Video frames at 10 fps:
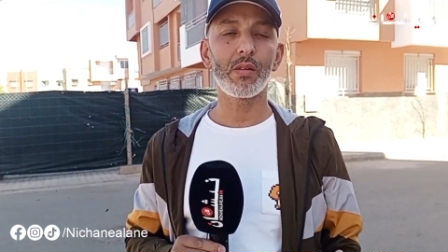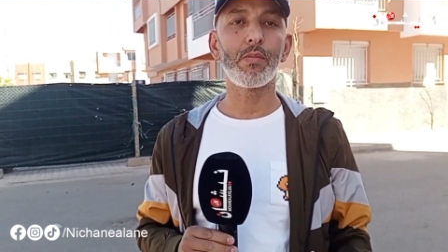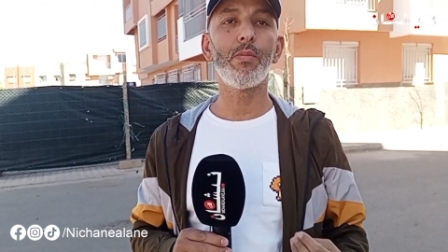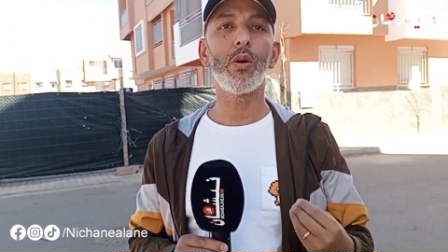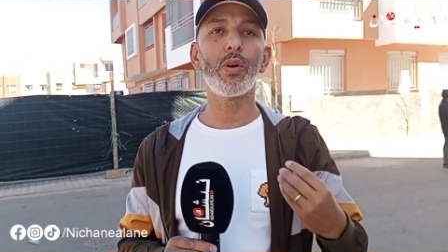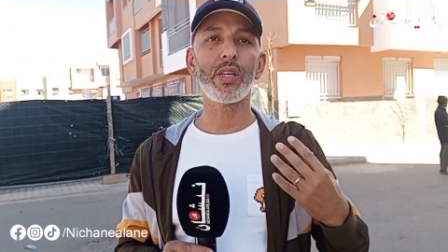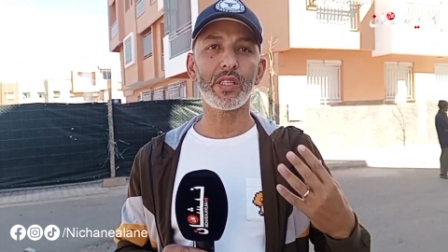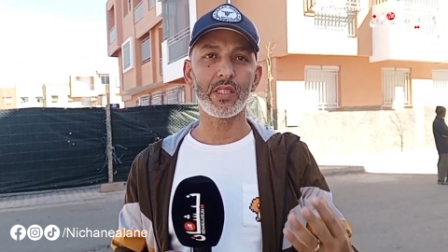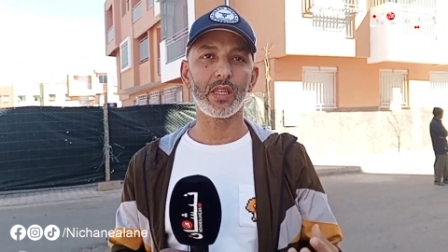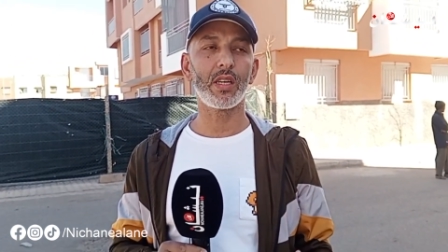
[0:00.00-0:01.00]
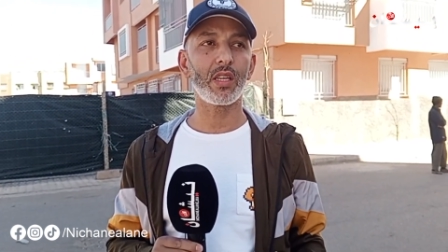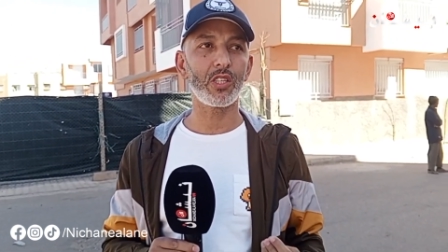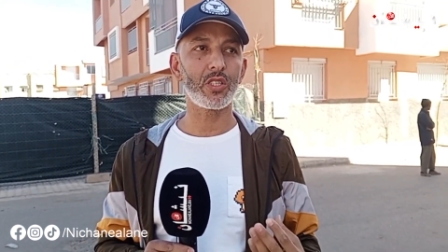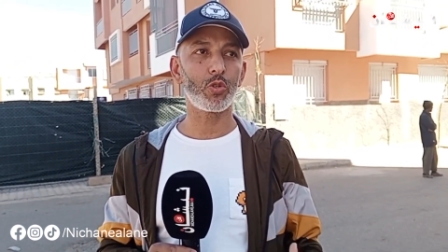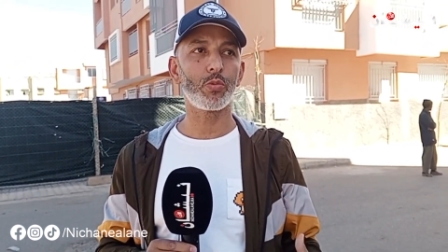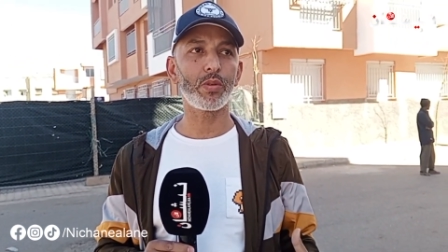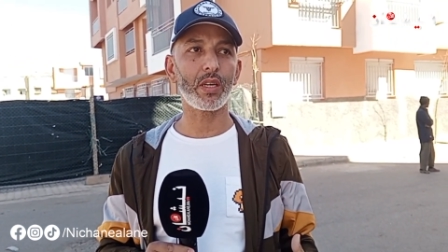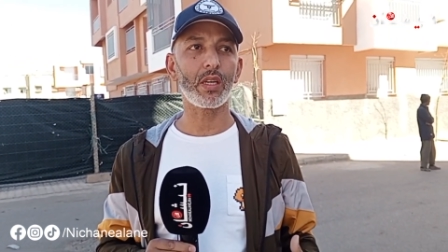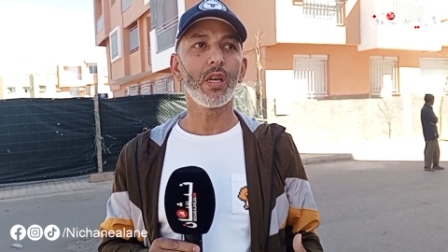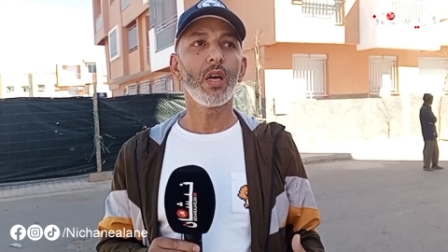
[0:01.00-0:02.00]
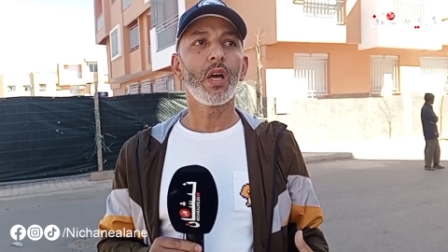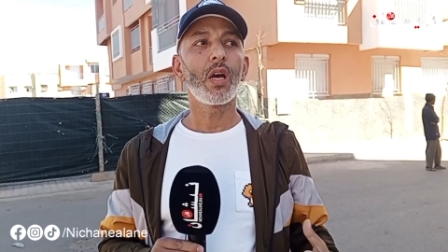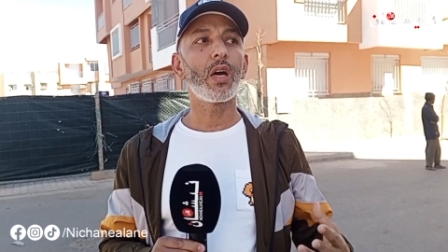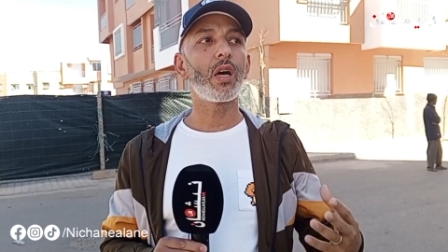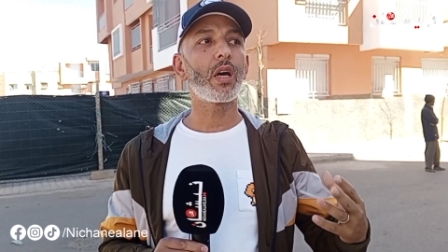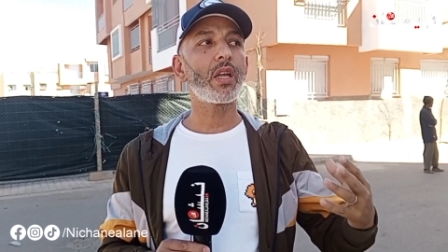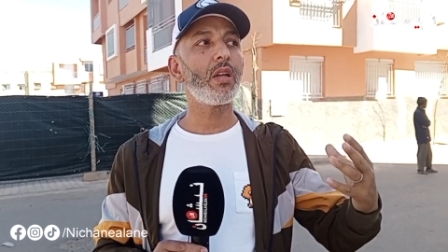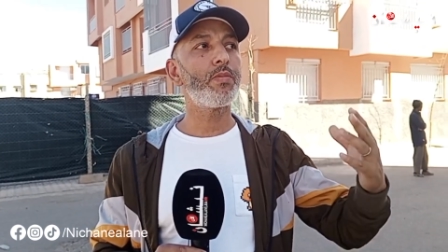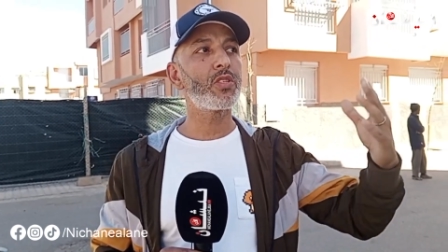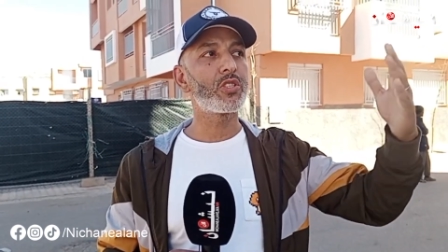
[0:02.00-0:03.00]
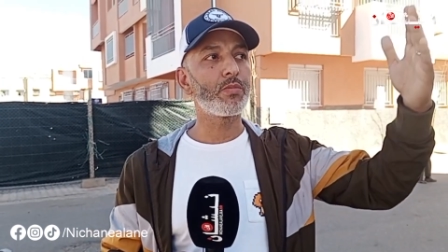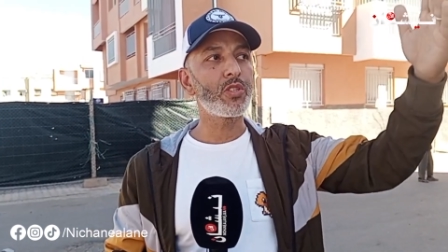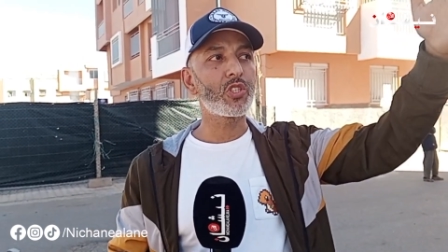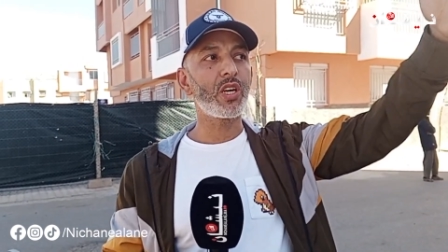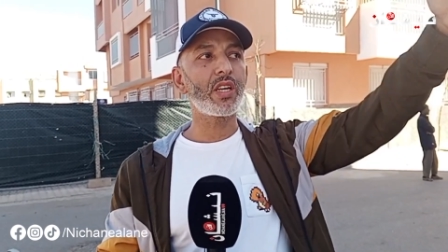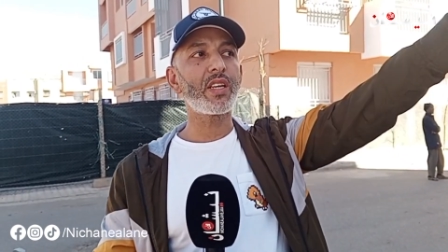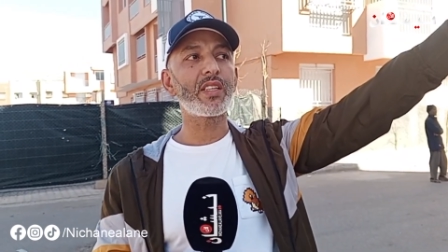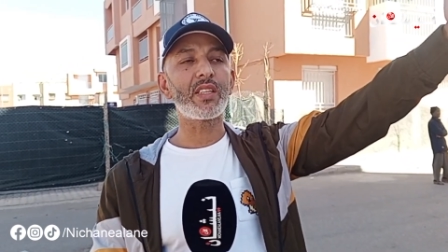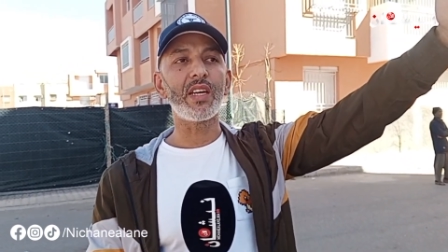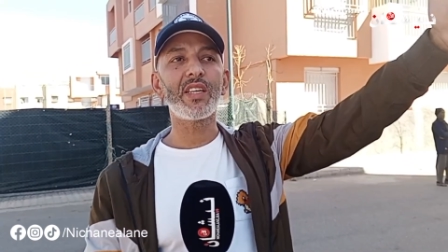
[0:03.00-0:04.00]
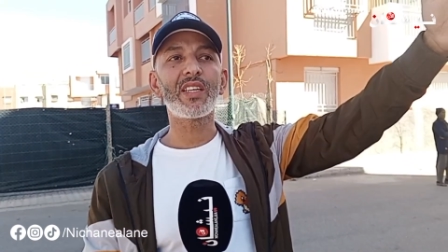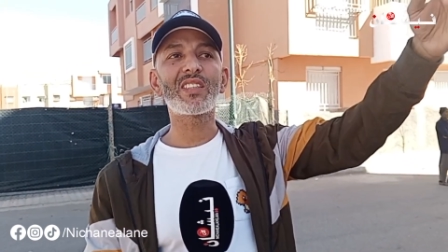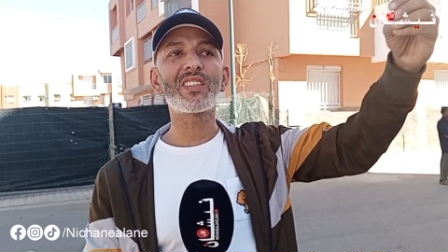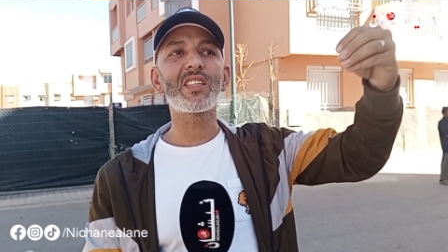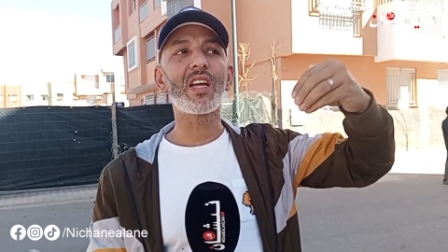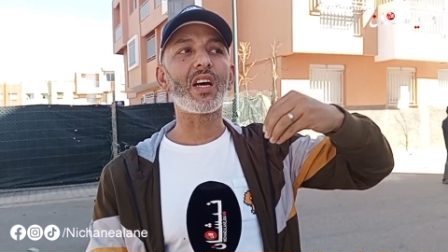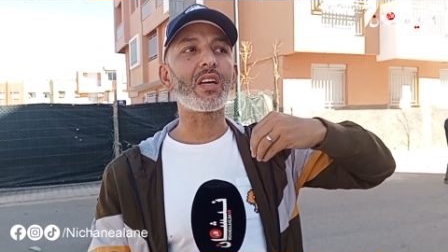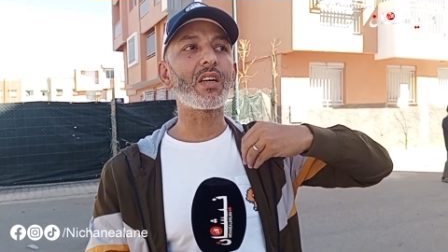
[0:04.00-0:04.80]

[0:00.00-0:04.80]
الموارد ديالها الله يجزيكم بخير راه البنت بنت جاري راه تتعني راه